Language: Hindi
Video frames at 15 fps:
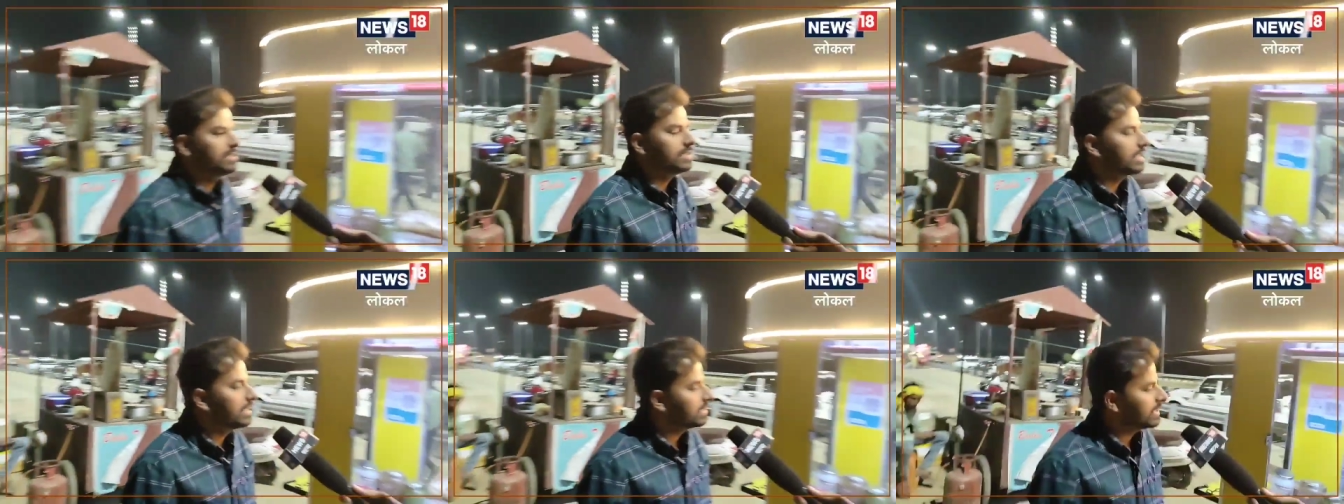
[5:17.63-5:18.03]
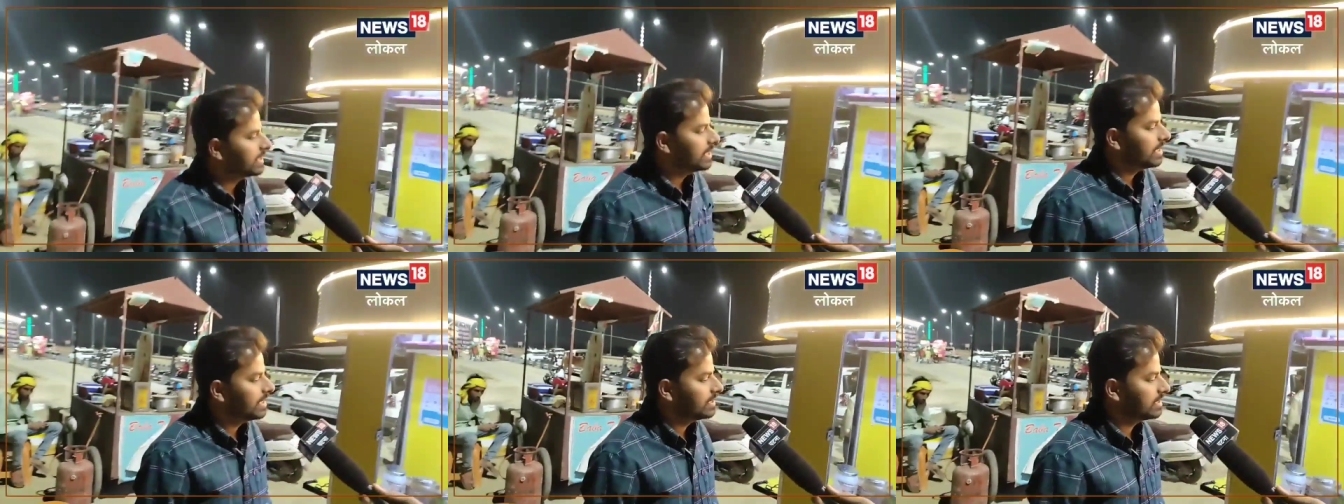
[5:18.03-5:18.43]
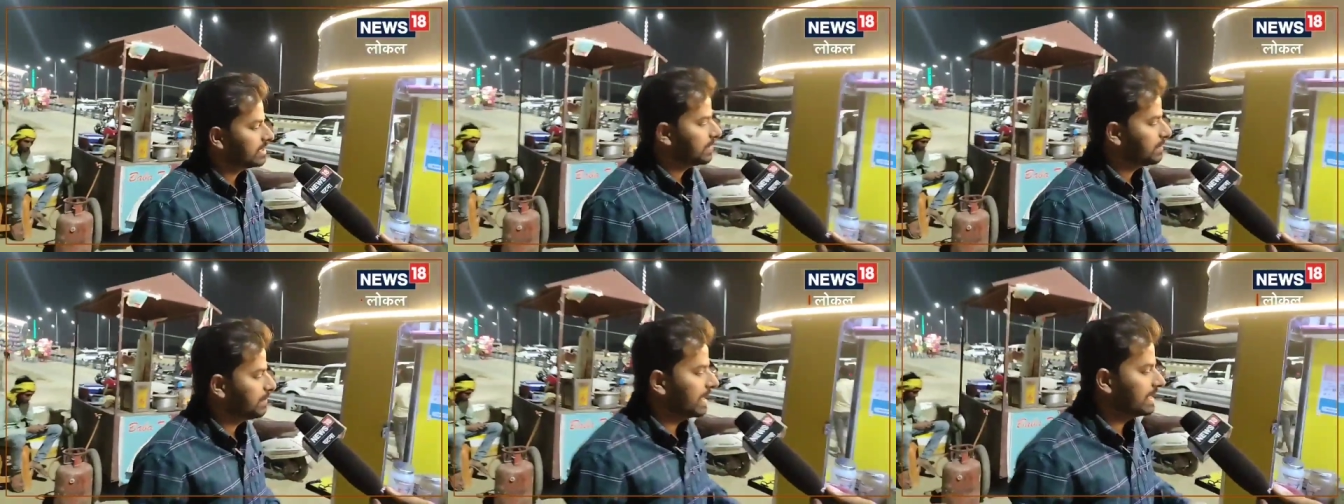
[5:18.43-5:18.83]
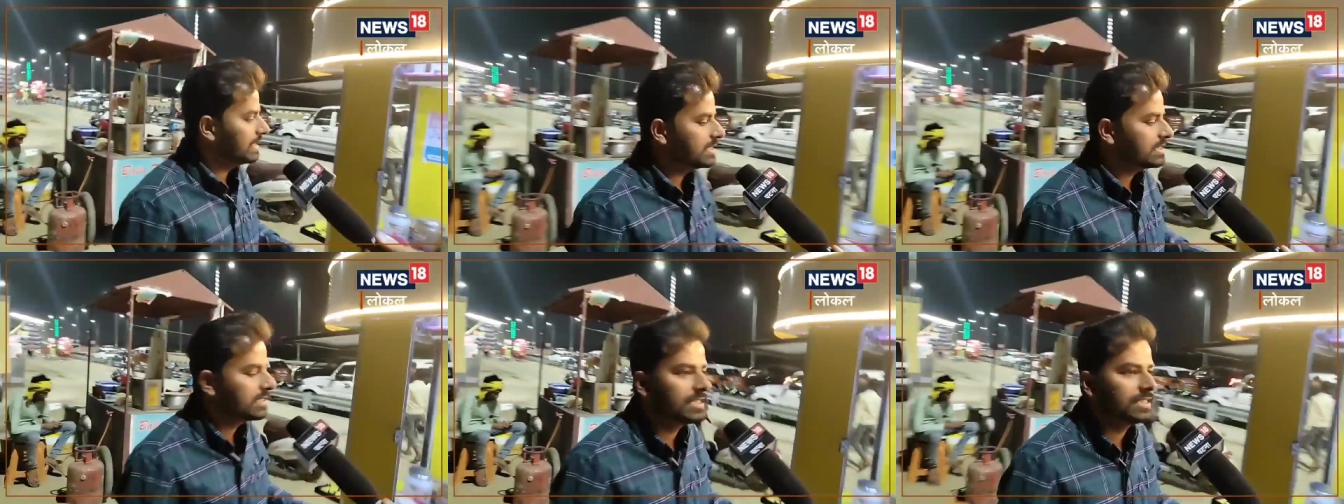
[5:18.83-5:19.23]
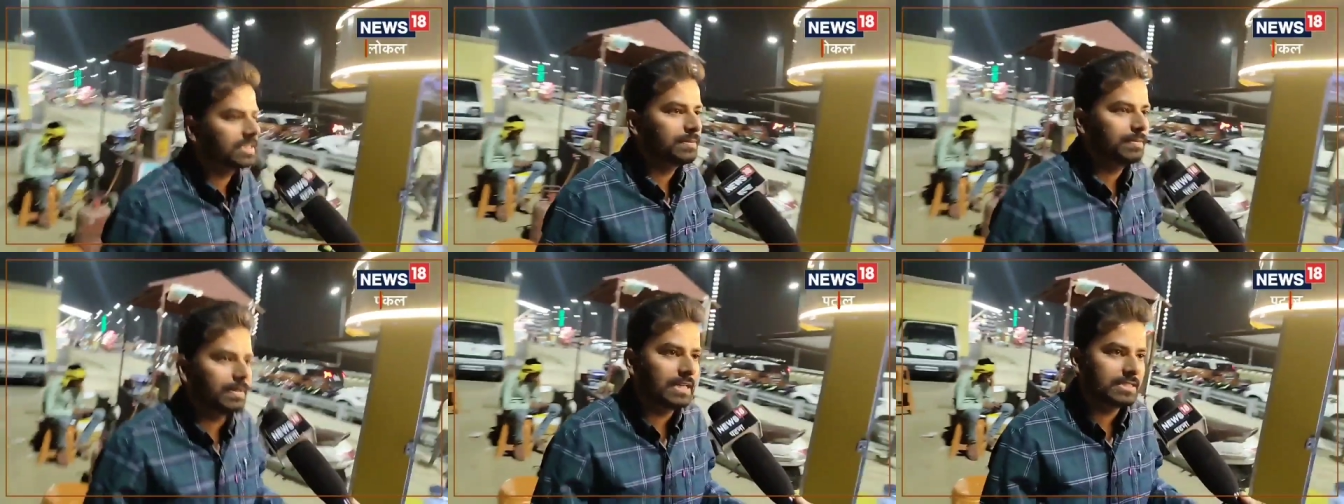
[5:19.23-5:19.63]
जी रेट है जैसे पानी के साथ
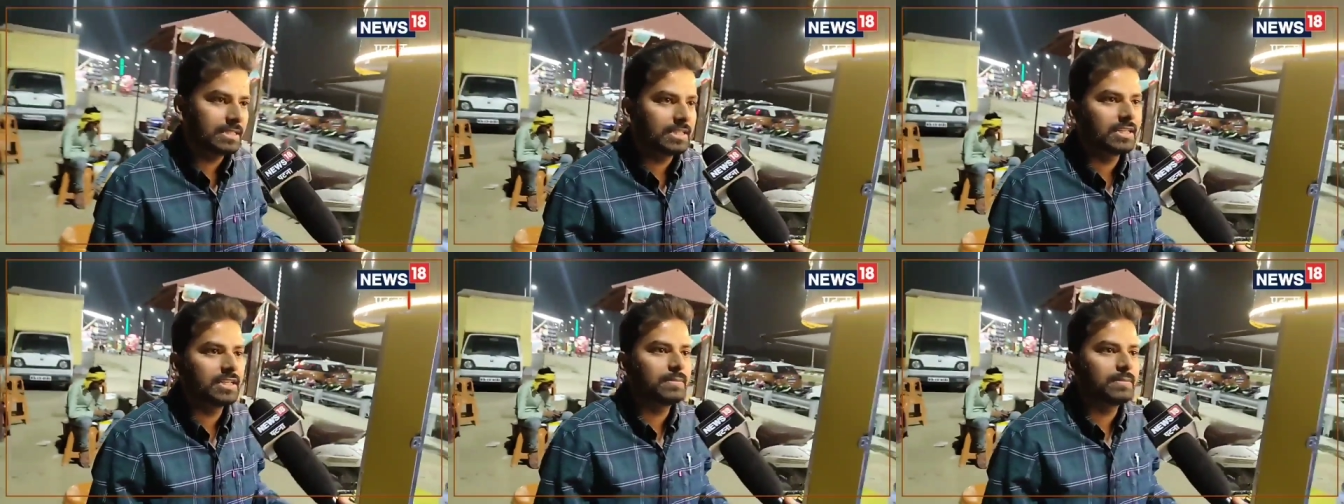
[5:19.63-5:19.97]
अगर पाँच